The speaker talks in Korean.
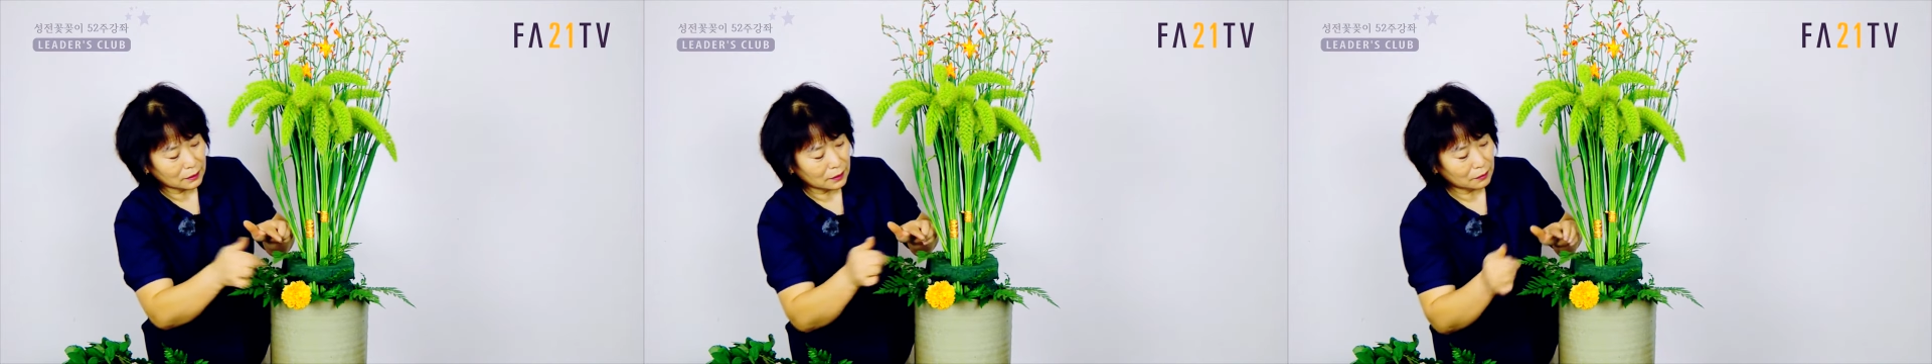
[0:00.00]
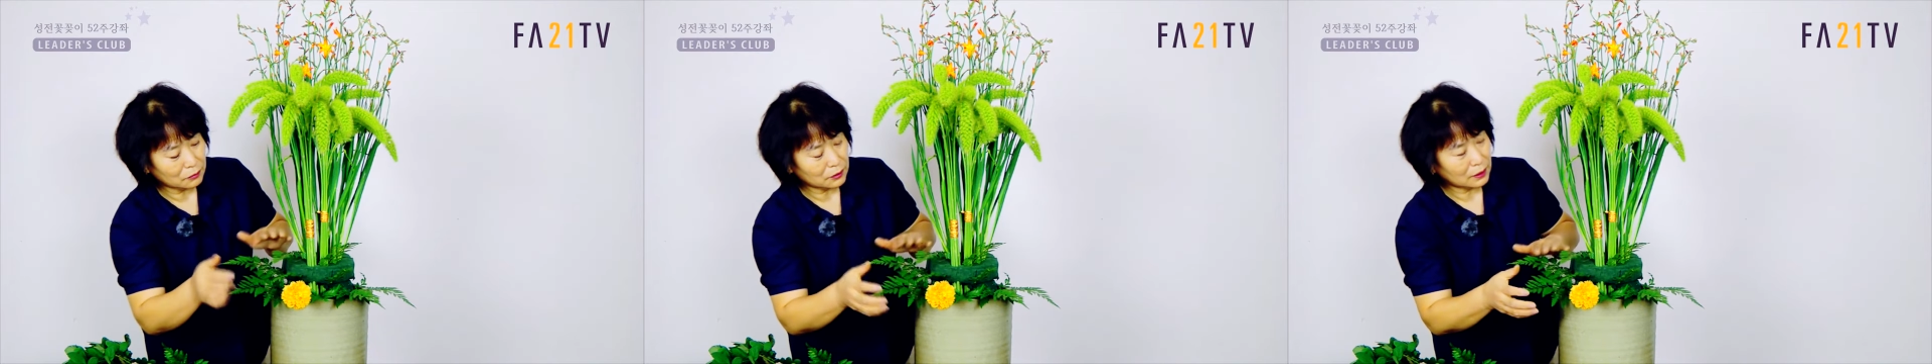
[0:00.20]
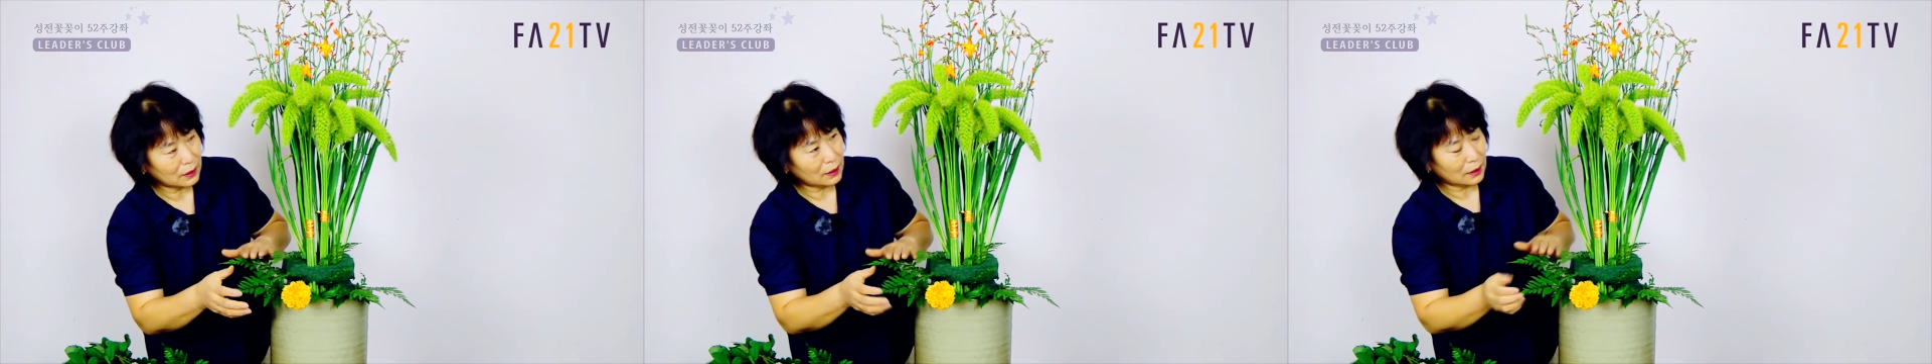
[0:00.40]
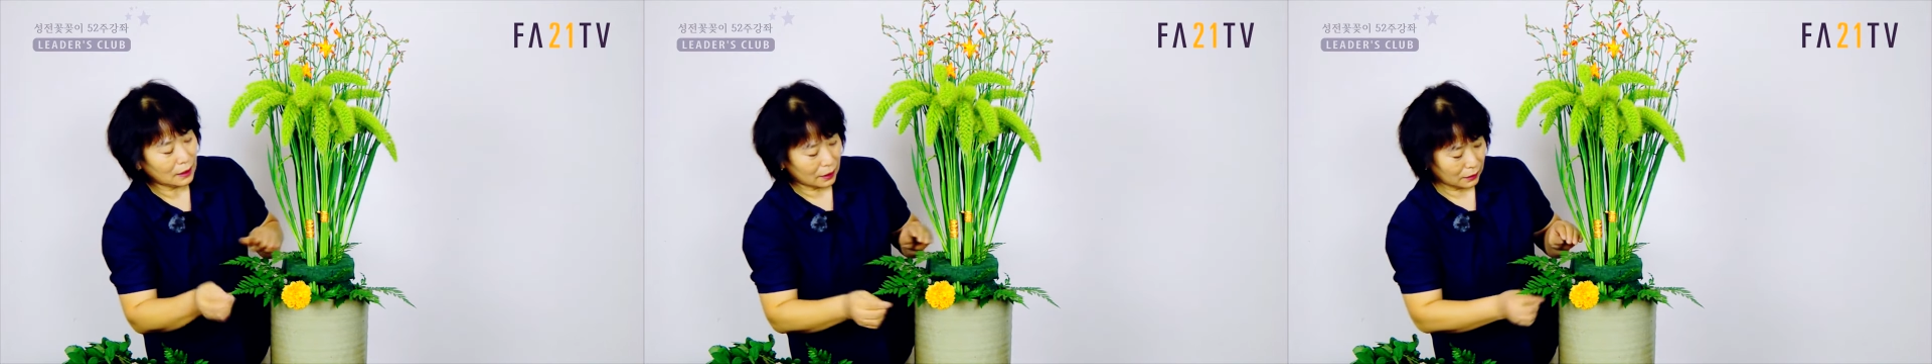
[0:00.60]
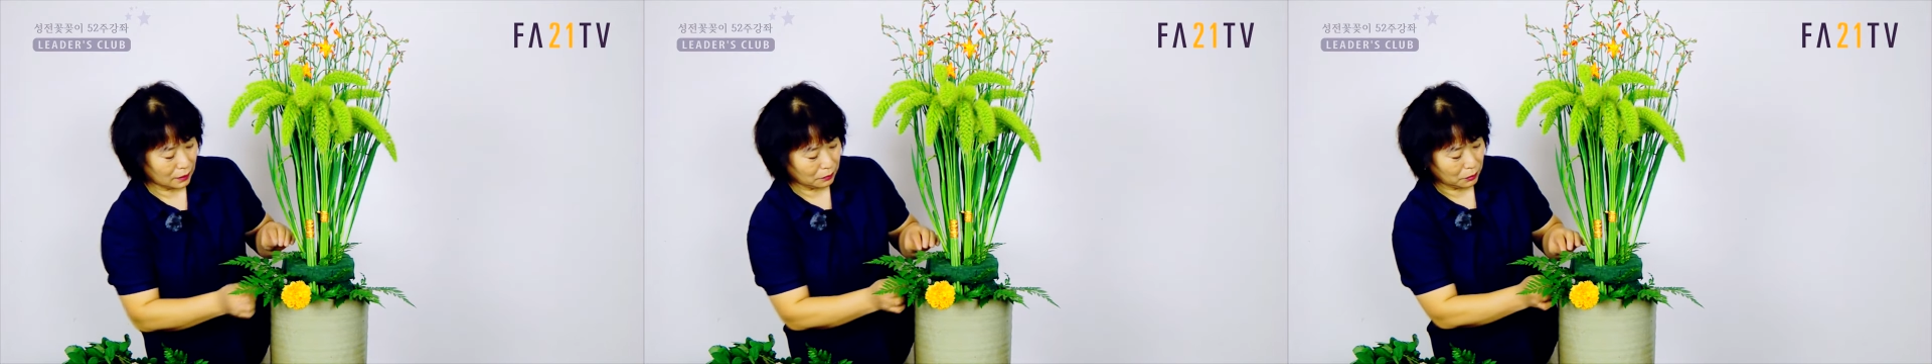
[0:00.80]
때문에
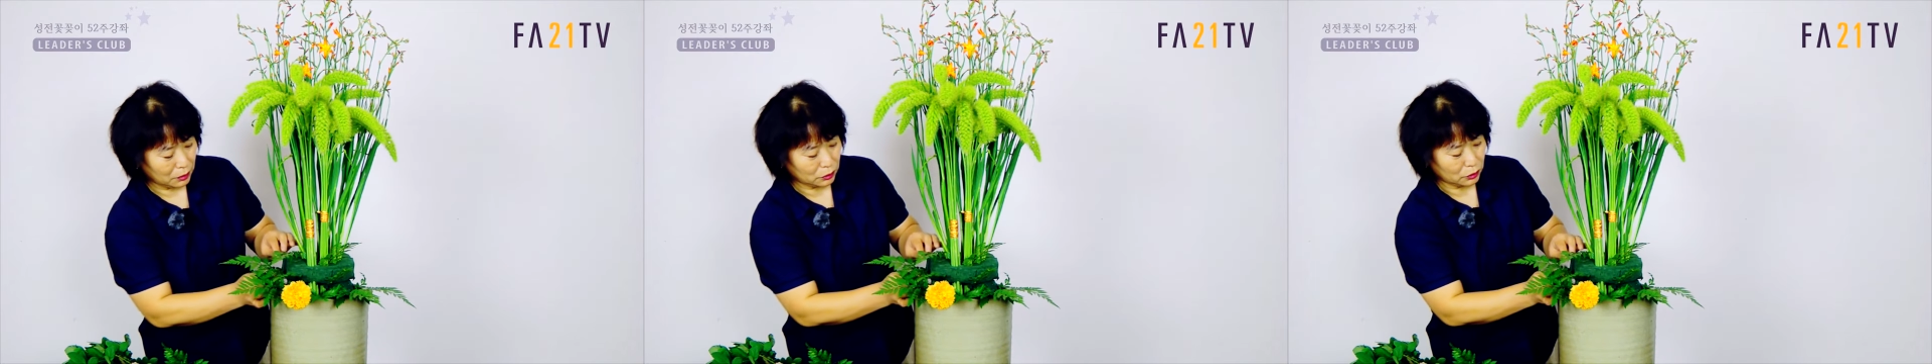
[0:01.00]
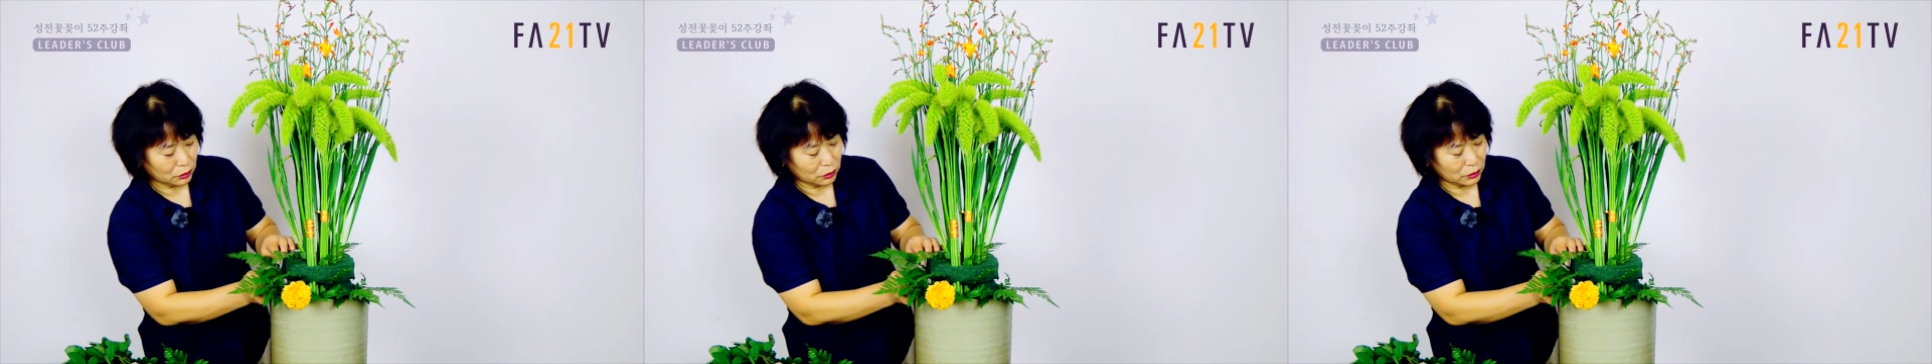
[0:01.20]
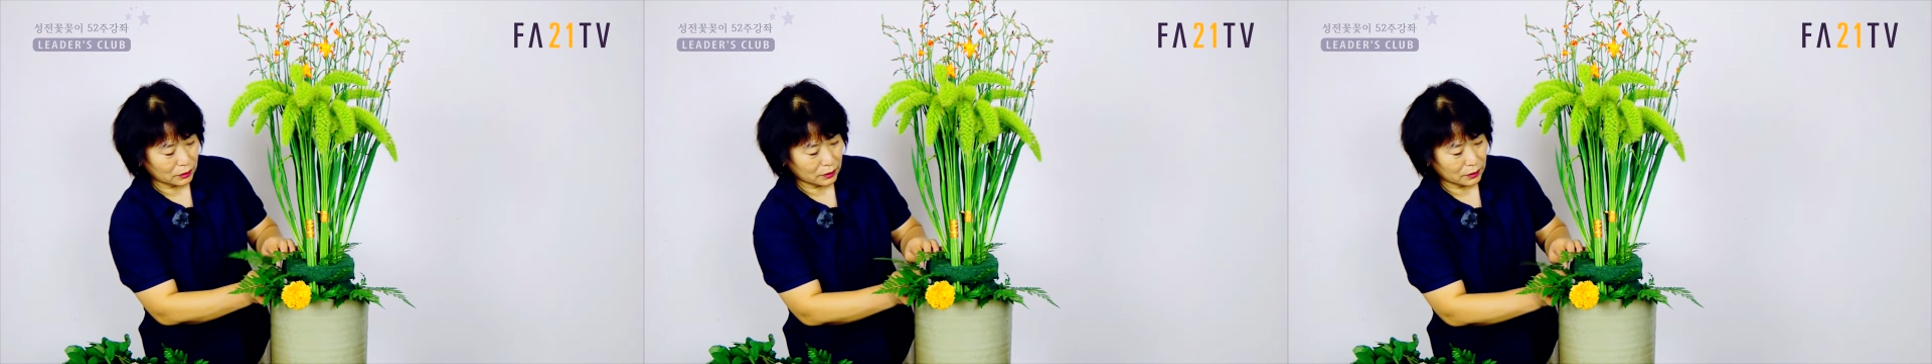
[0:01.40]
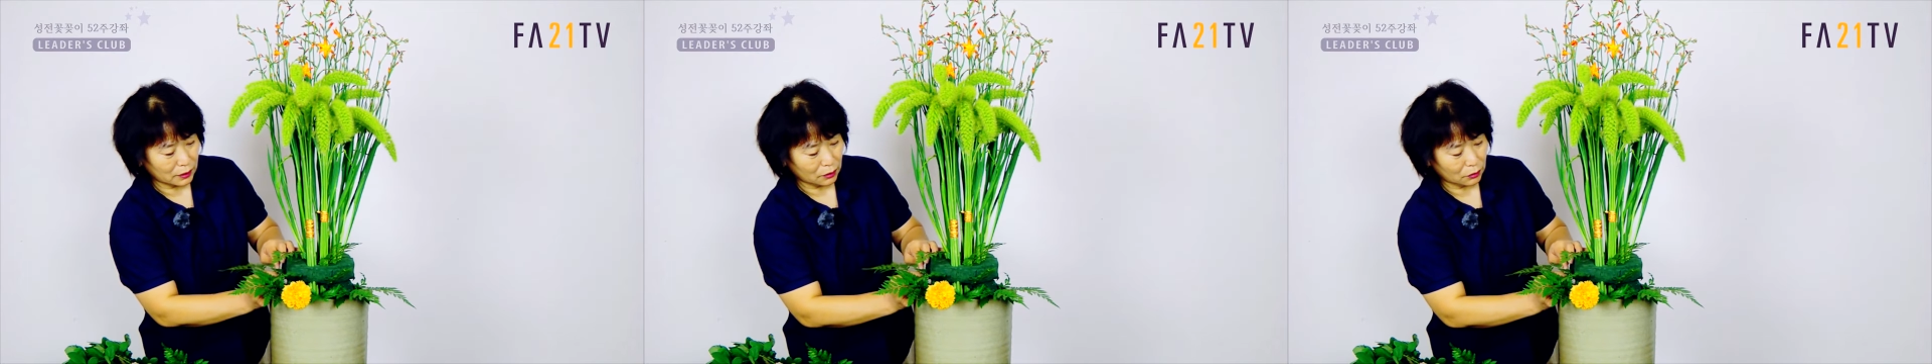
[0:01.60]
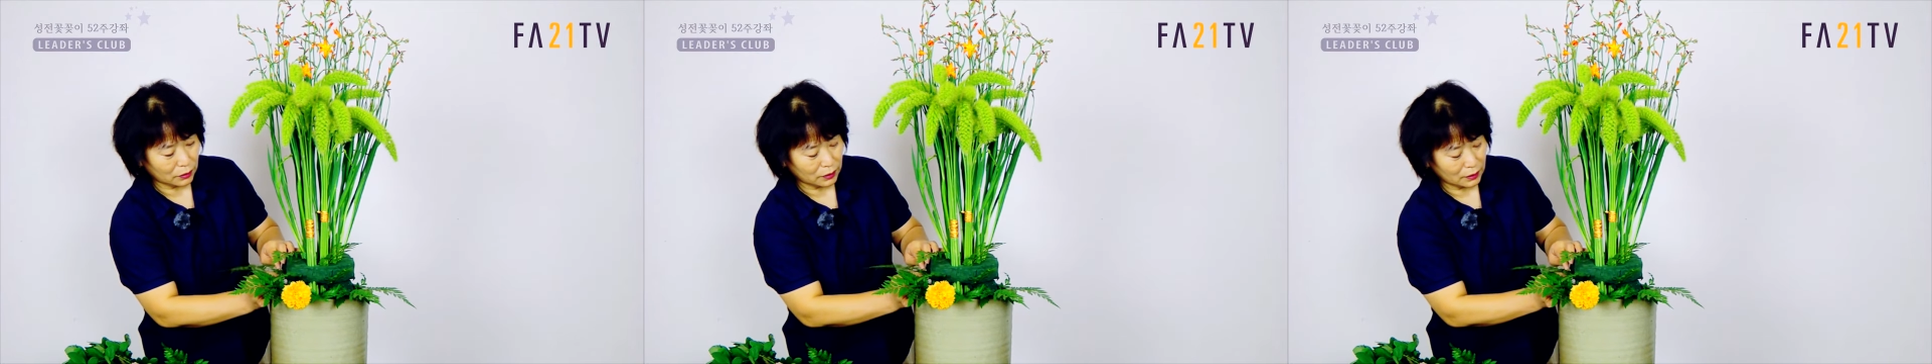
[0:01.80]
약해 보일 수도
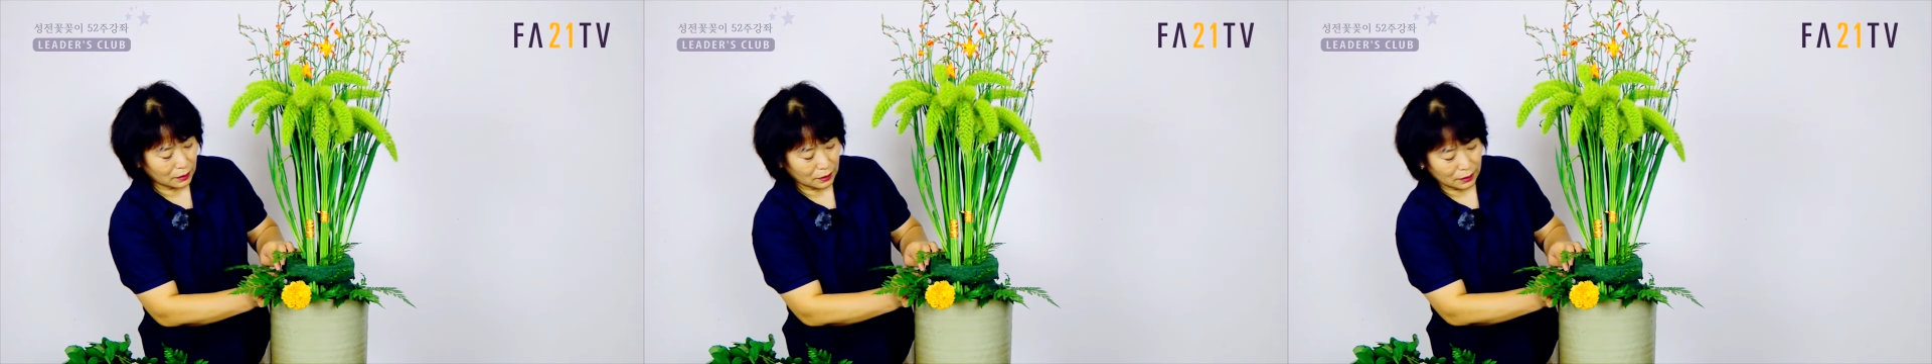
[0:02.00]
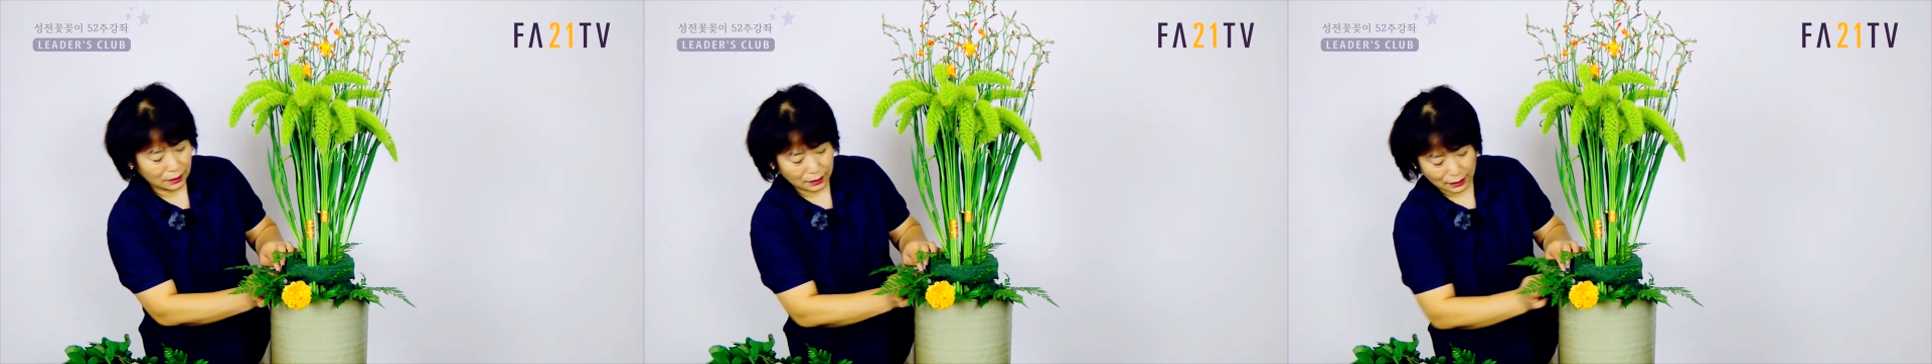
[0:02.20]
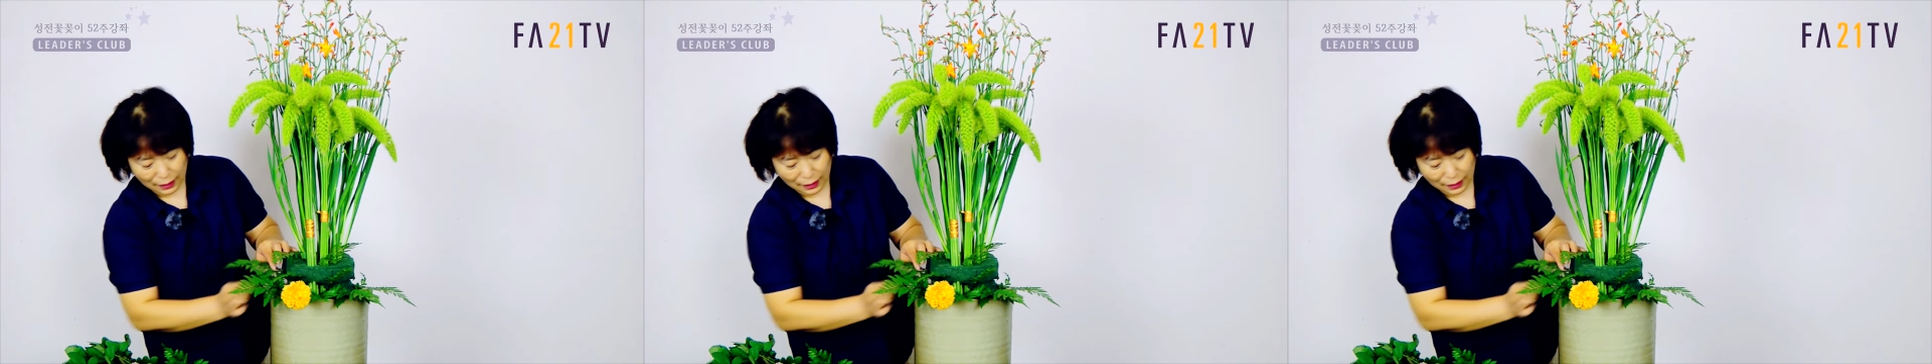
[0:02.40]
있는데 여기다가